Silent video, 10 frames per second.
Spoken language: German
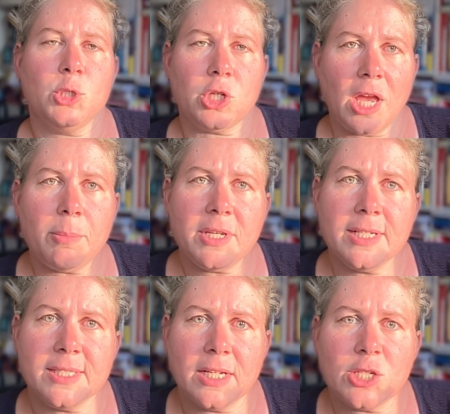Beschreibe
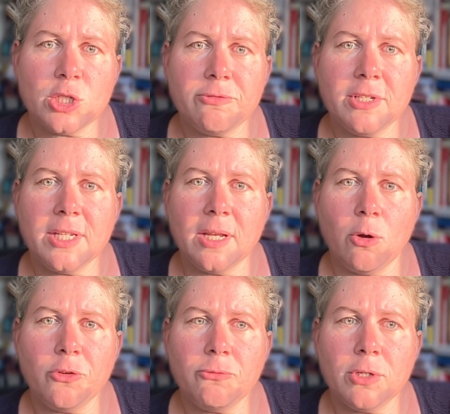die
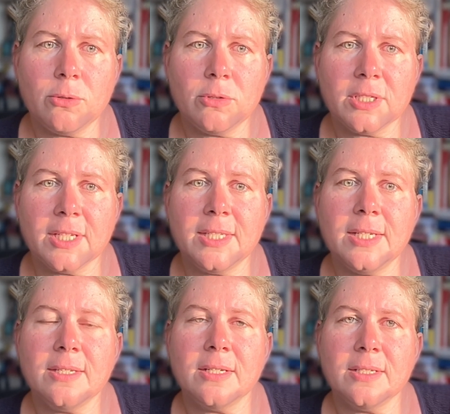gesellschaftlichen Auswirkungen der
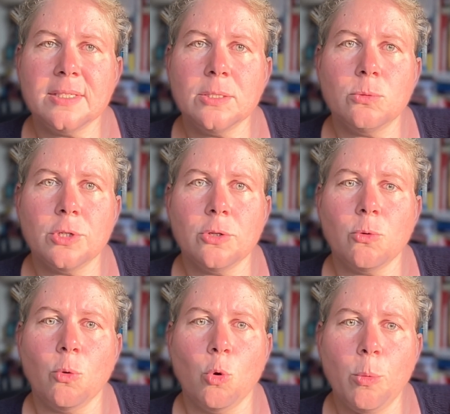Digitalisierung
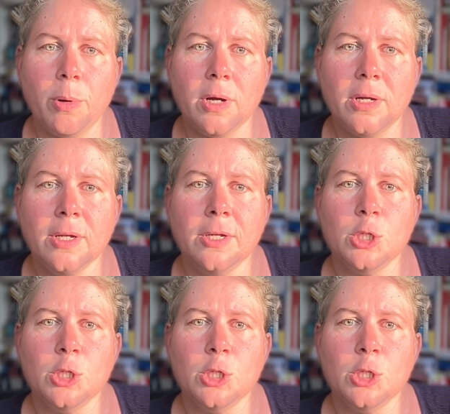in Europa,